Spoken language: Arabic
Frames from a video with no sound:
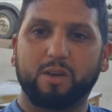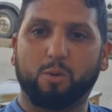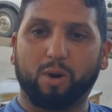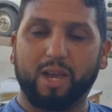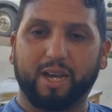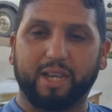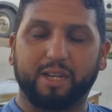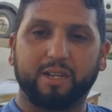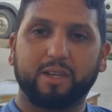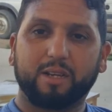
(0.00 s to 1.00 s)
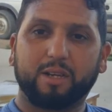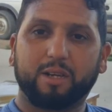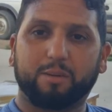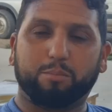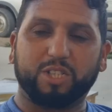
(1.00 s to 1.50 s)
ولكن
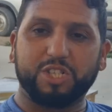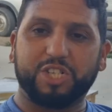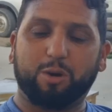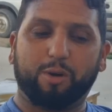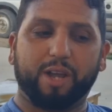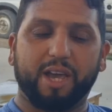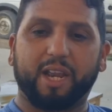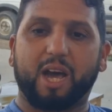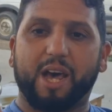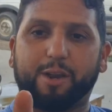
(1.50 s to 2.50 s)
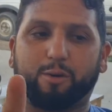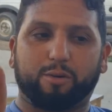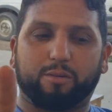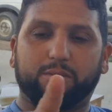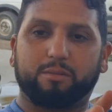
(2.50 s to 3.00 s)
باش نجيو حنايا نقارنوا
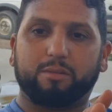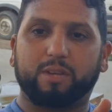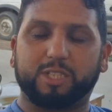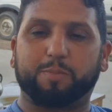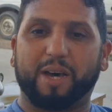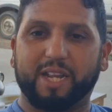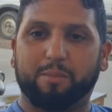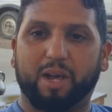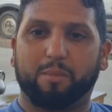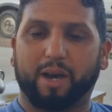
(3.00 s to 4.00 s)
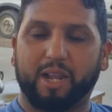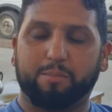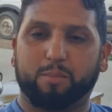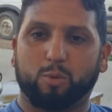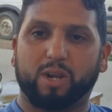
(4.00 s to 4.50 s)
اسبانيا مع المغرب
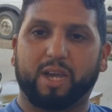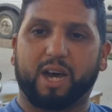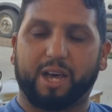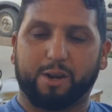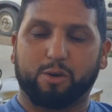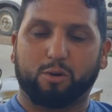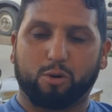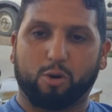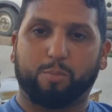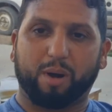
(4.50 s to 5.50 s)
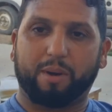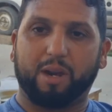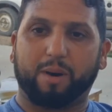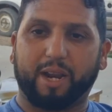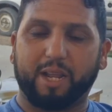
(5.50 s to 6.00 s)
ولا نقارنوا اوروبا مع
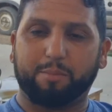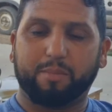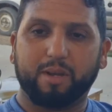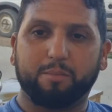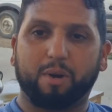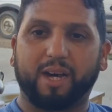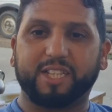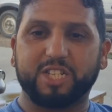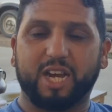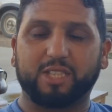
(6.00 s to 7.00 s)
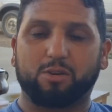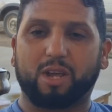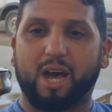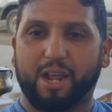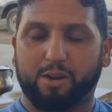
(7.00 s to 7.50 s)
المغرب ما غاديش نقدروا
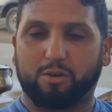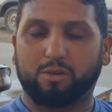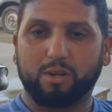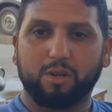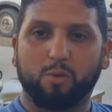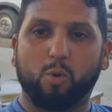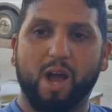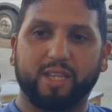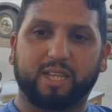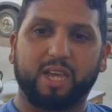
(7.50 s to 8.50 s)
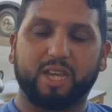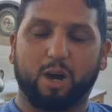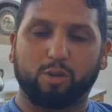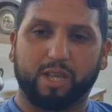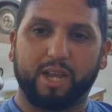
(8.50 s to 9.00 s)
نقارنوا واحد
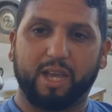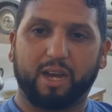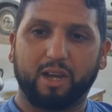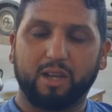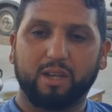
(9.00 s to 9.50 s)
كياخذ كي هنايا